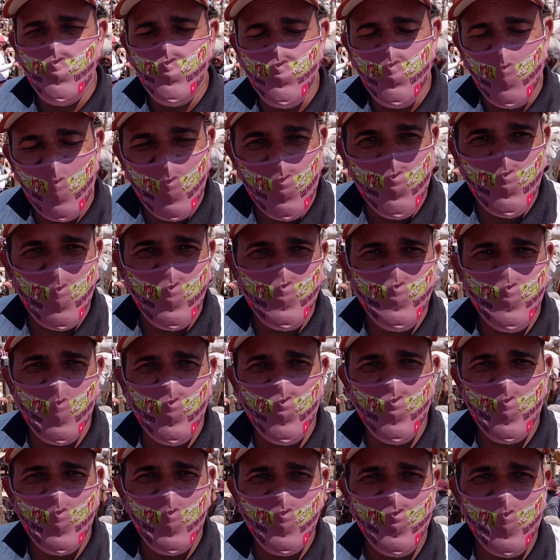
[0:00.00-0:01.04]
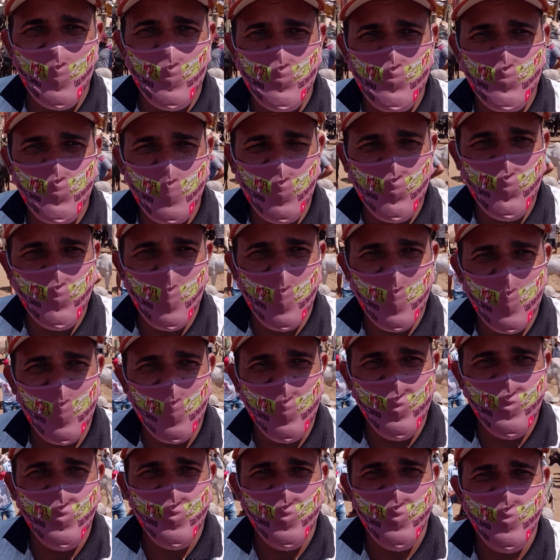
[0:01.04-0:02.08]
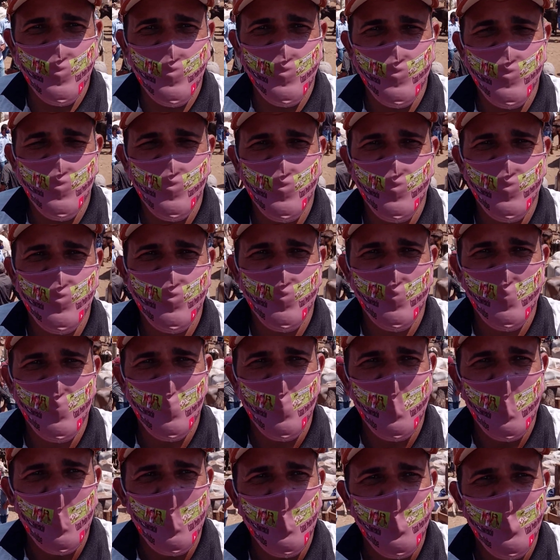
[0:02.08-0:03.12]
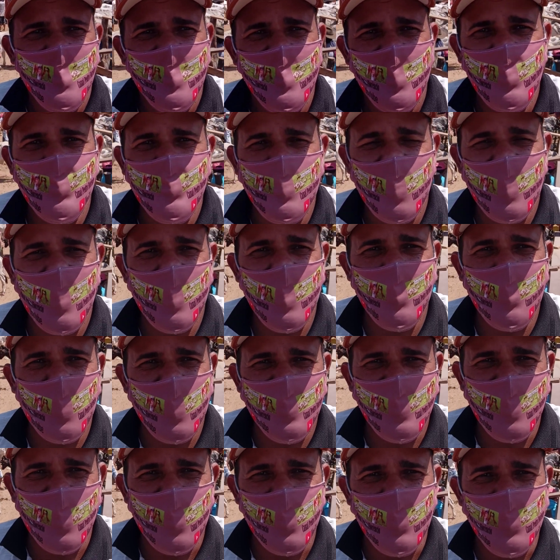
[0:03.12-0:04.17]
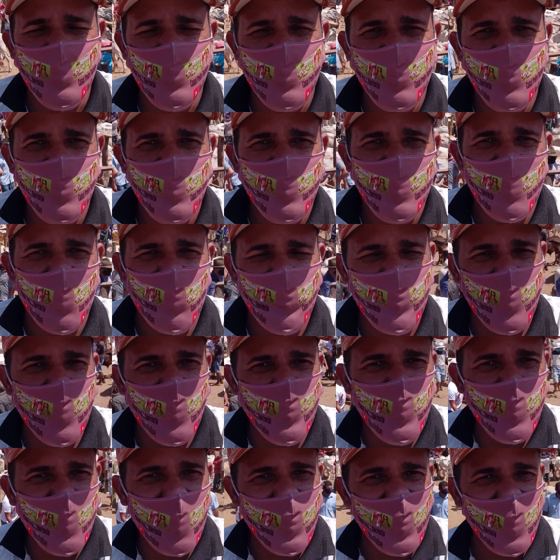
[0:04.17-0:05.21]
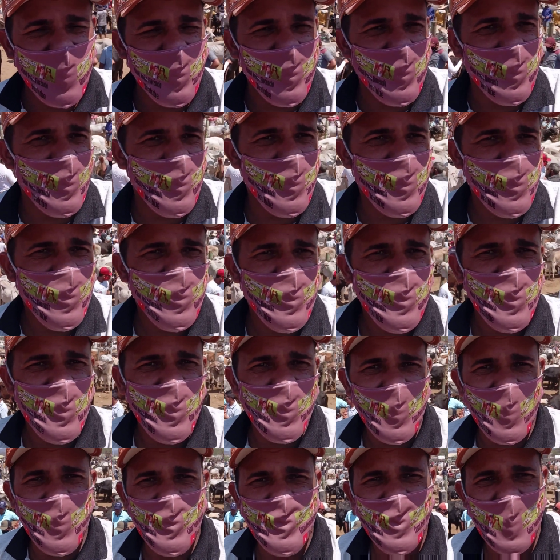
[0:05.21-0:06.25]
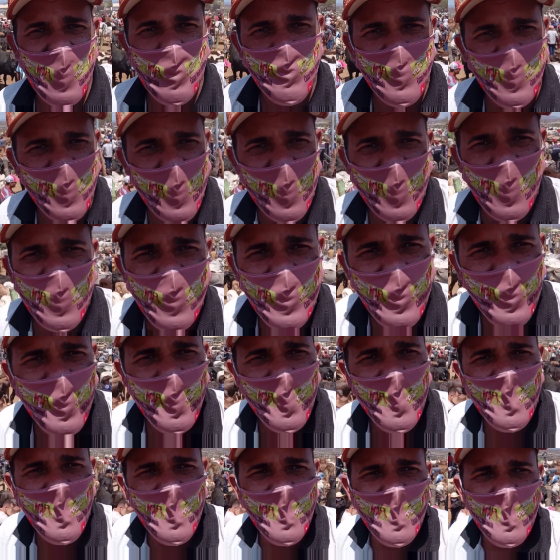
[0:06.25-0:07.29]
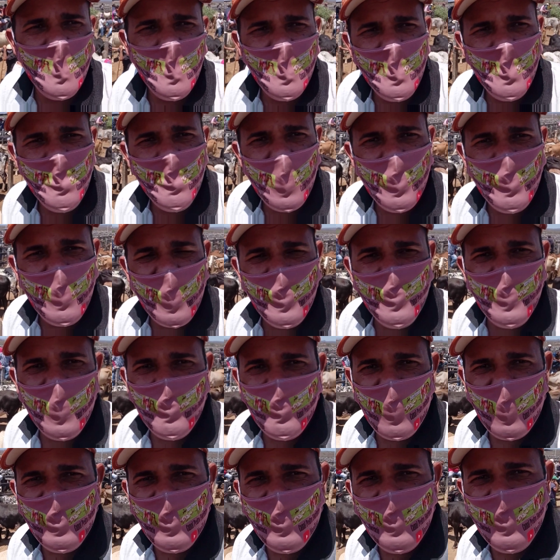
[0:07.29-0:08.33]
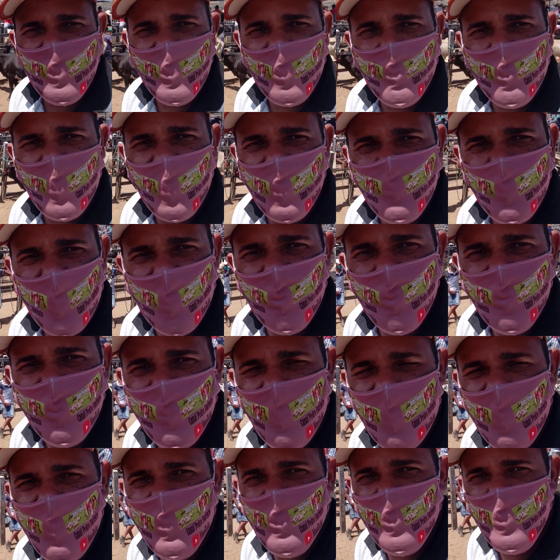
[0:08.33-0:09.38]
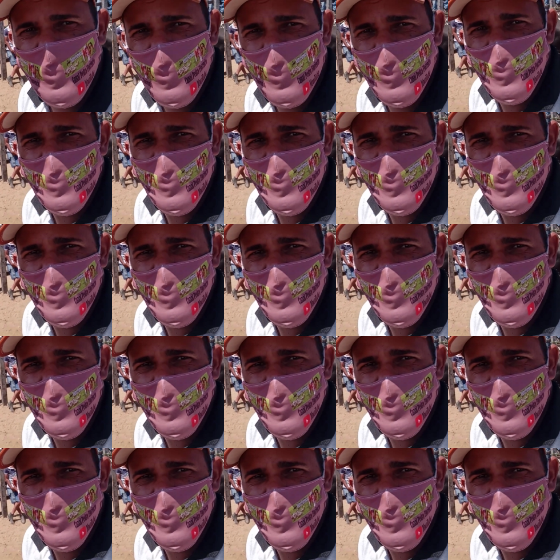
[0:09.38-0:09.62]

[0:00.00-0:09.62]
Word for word: Fala pessoal do canal Pedro Flores. Estamos aqui pessoal, A Feira do Gado aqui em Itabira. Mais uma pesquisa de preço para vocês, viu?